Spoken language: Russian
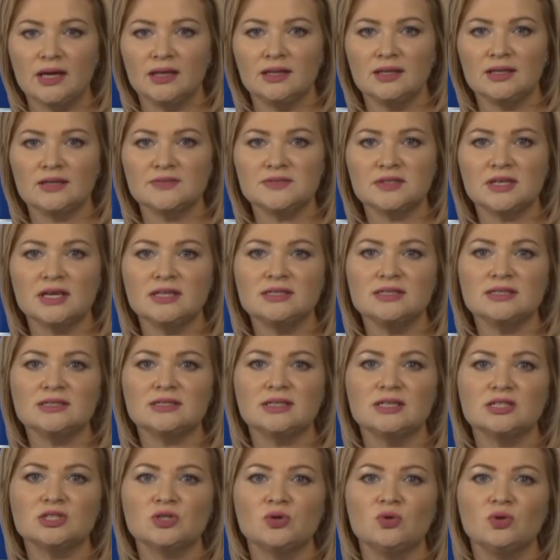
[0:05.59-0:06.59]
Кировская
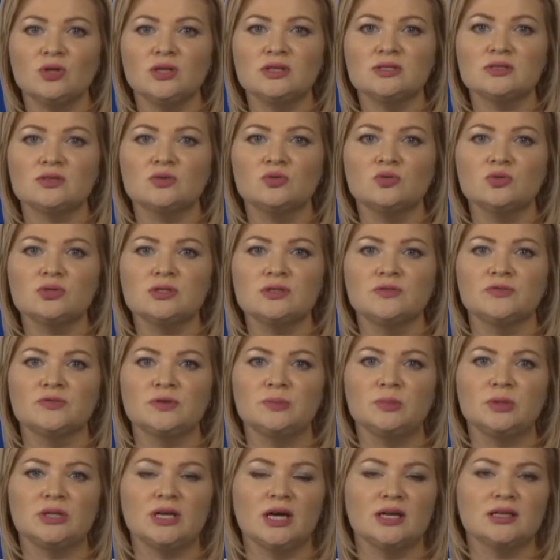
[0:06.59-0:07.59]
детская школа искусств
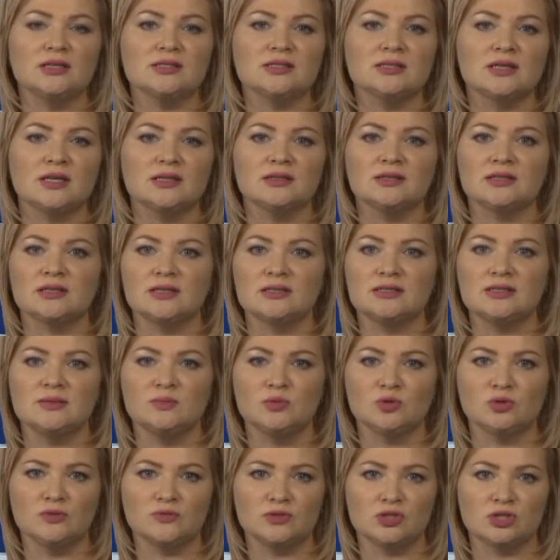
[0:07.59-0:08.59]
имени Александра
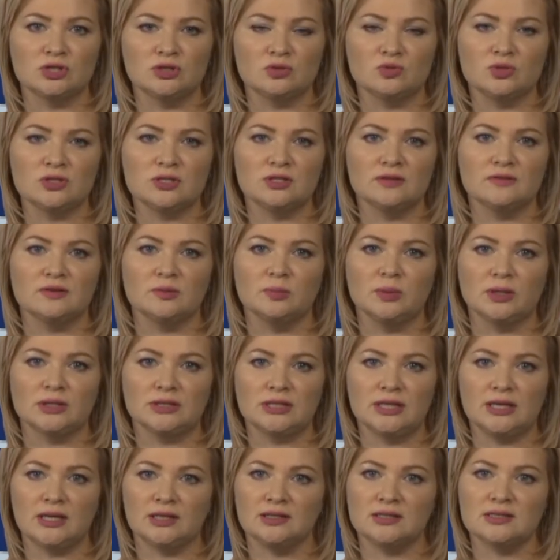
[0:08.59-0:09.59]
Семеновича Розного
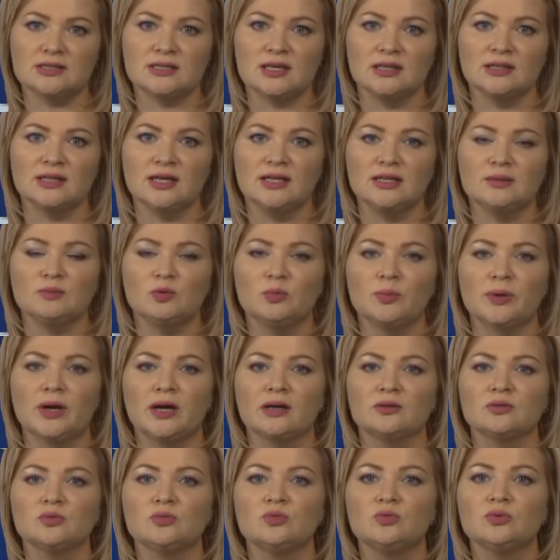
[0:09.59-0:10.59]
благодаря национальному
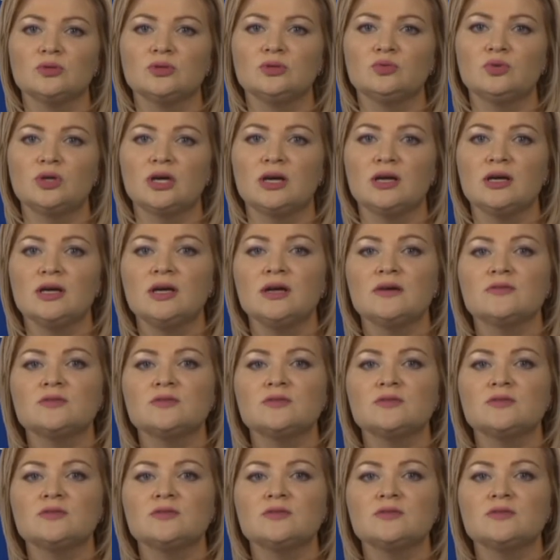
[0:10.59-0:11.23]
проекту «Культура»